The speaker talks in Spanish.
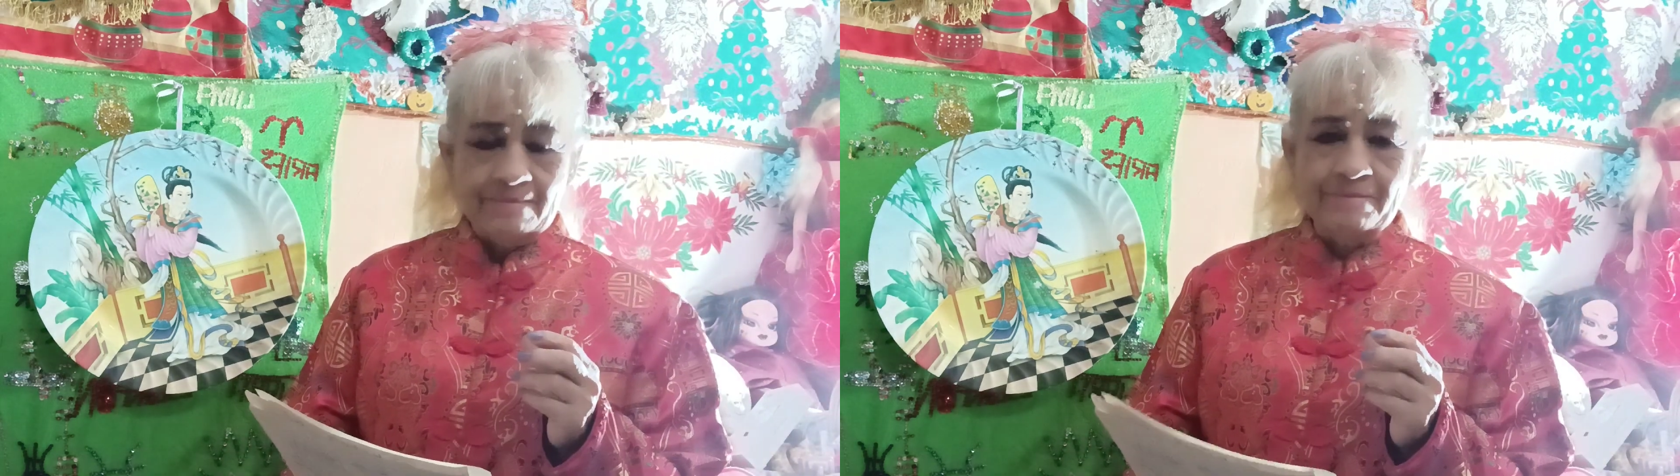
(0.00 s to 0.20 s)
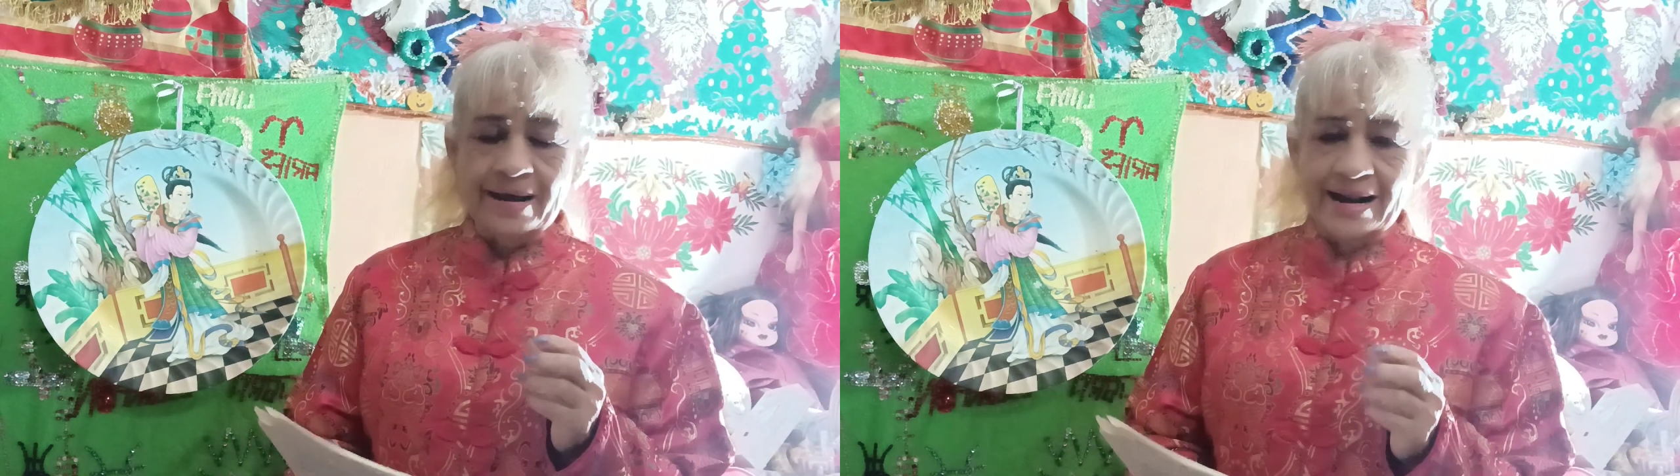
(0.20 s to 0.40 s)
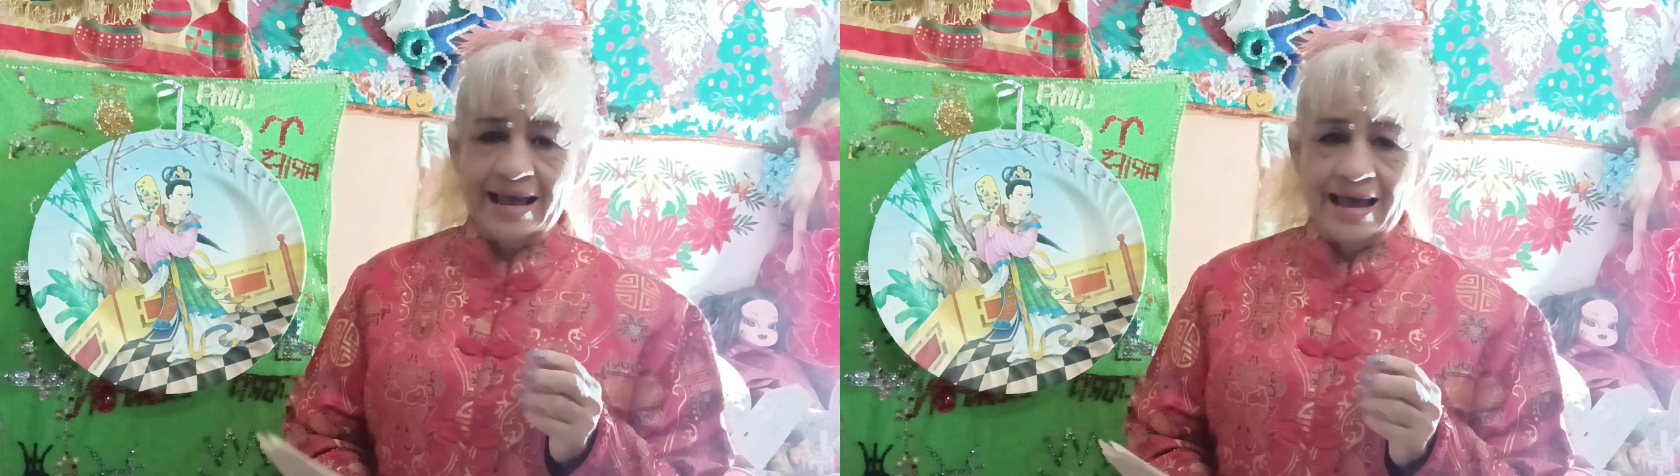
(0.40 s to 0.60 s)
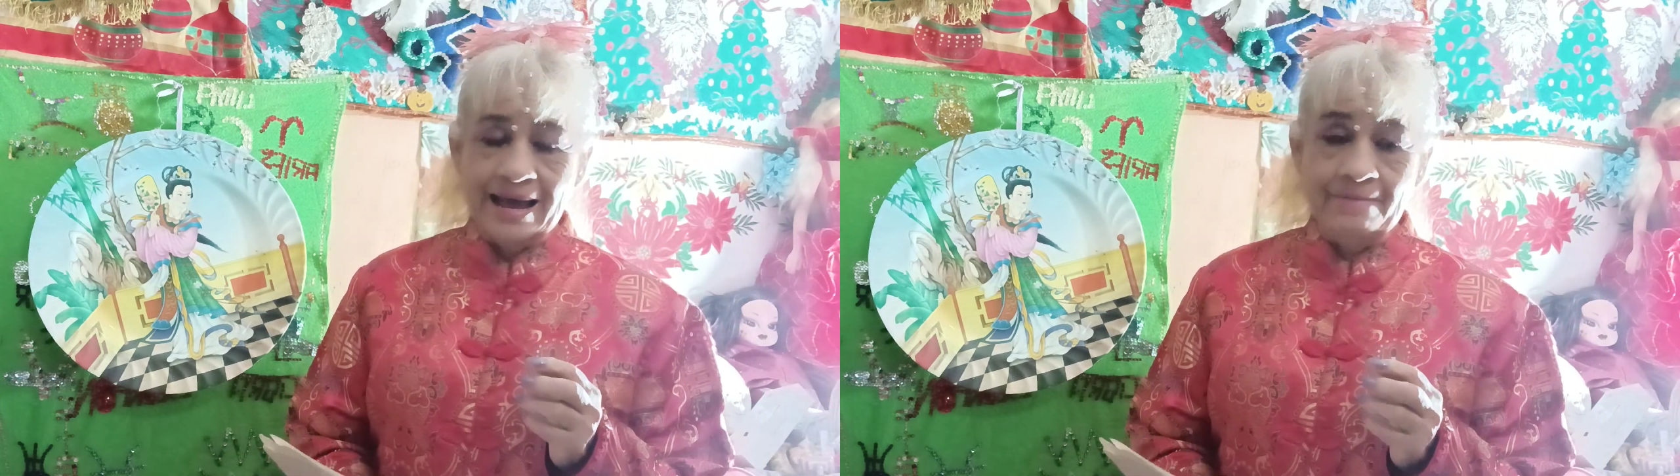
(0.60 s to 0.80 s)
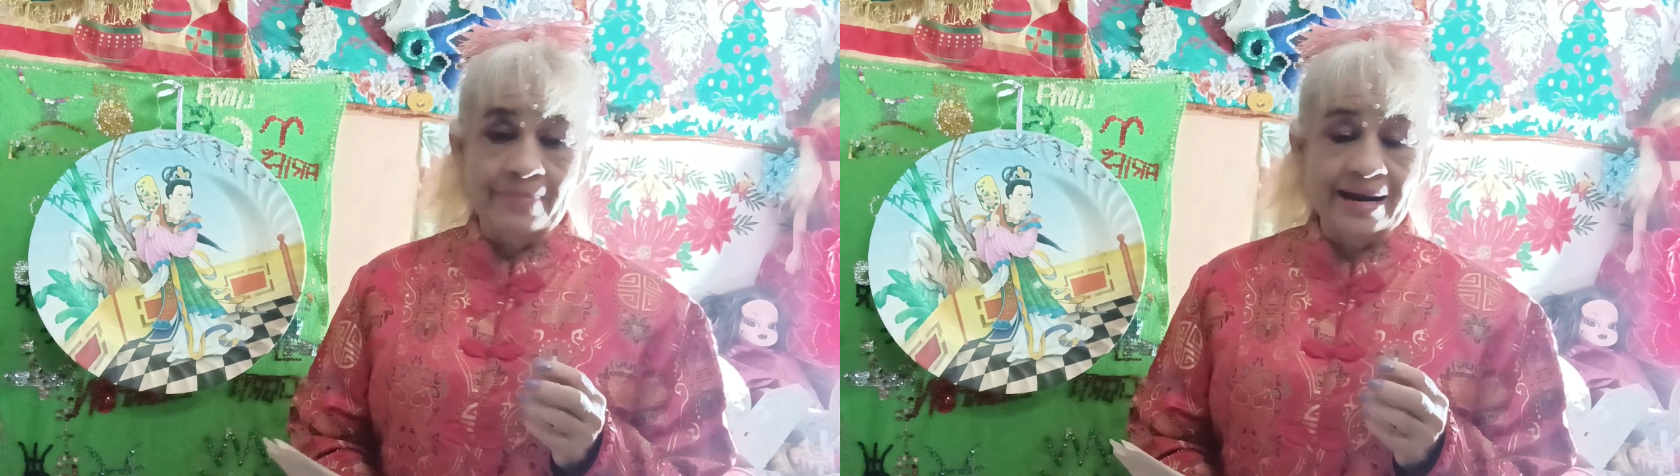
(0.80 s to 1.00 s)

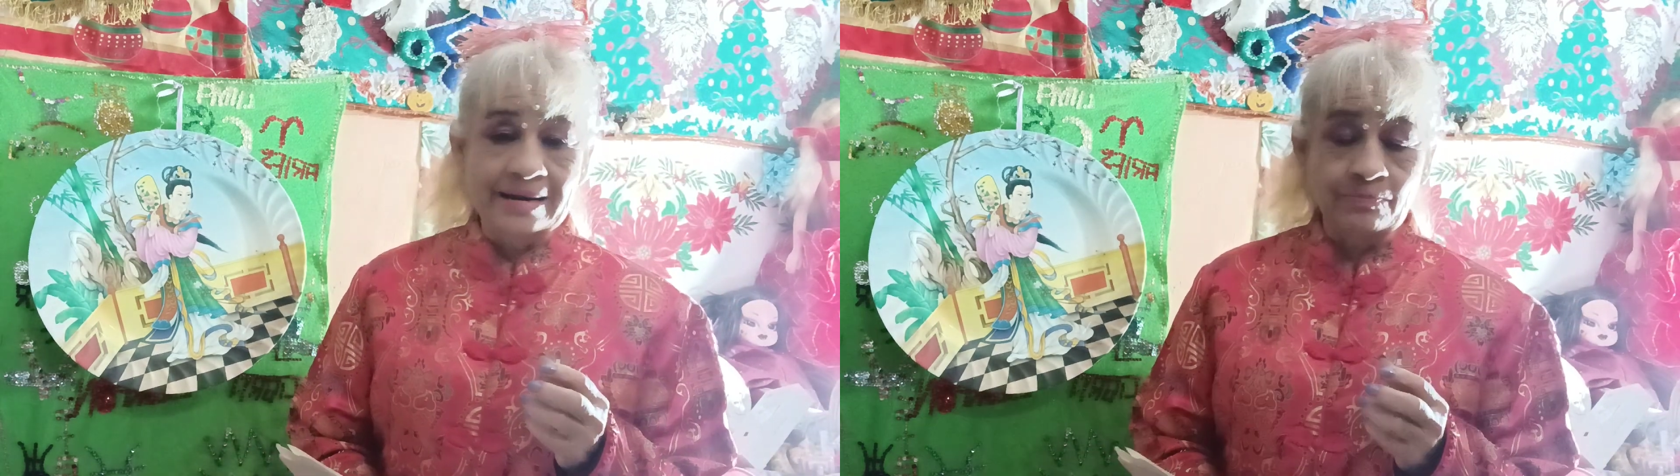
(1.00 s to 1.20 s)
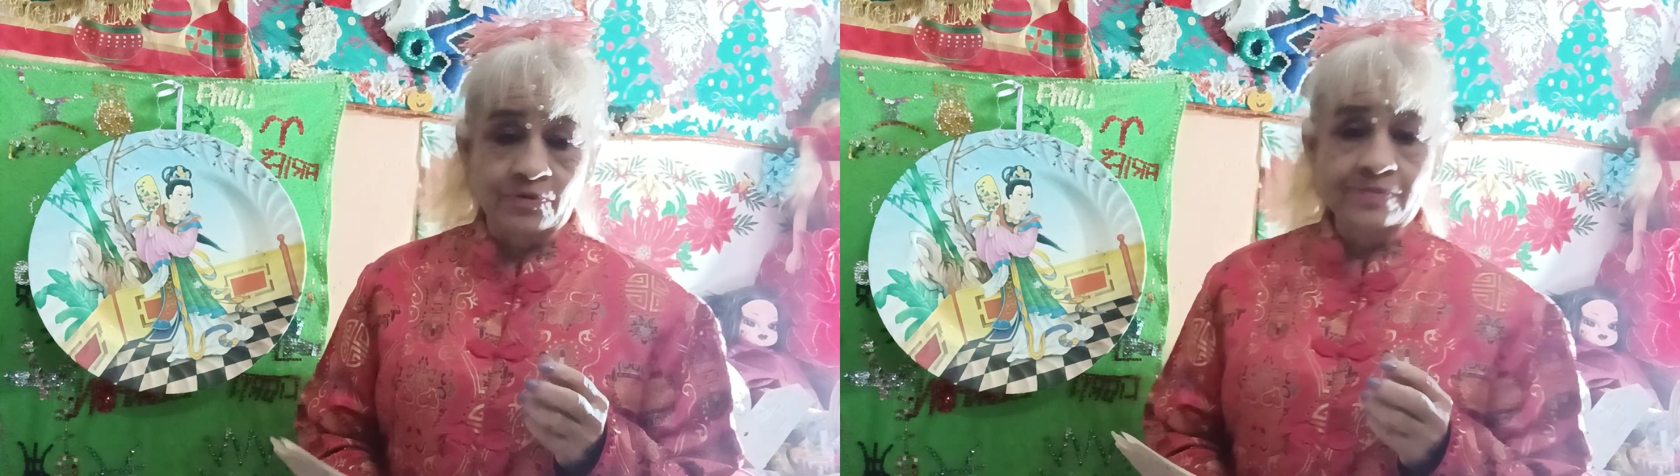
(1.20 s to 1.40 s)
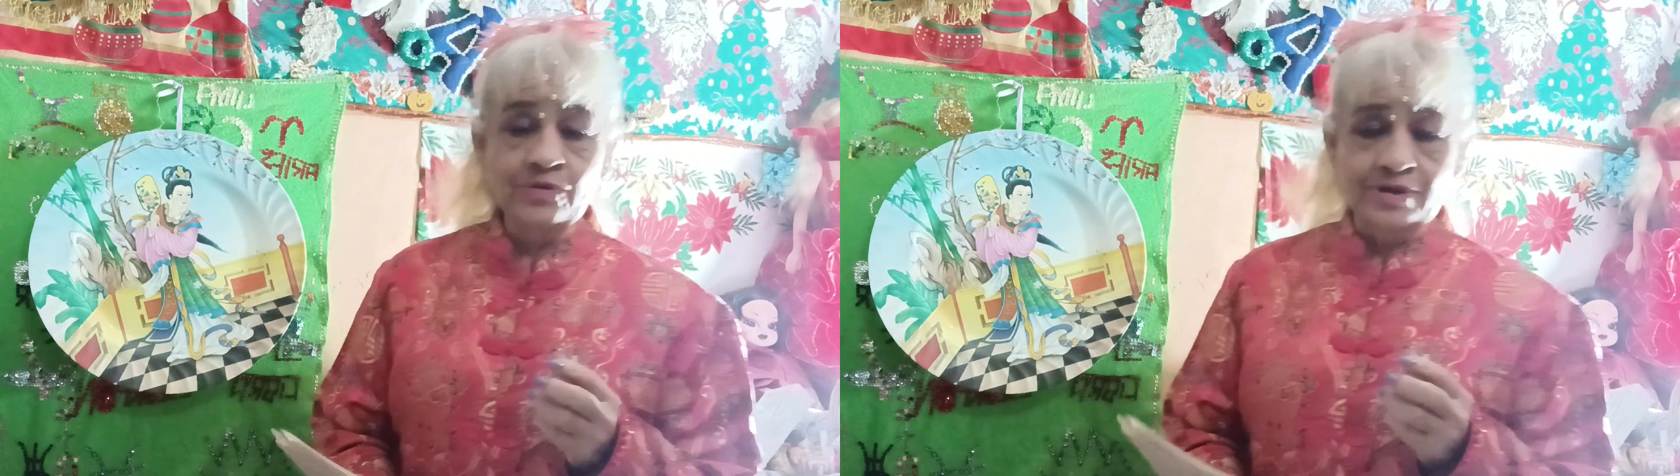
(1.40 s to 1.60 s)
para, para el pueblo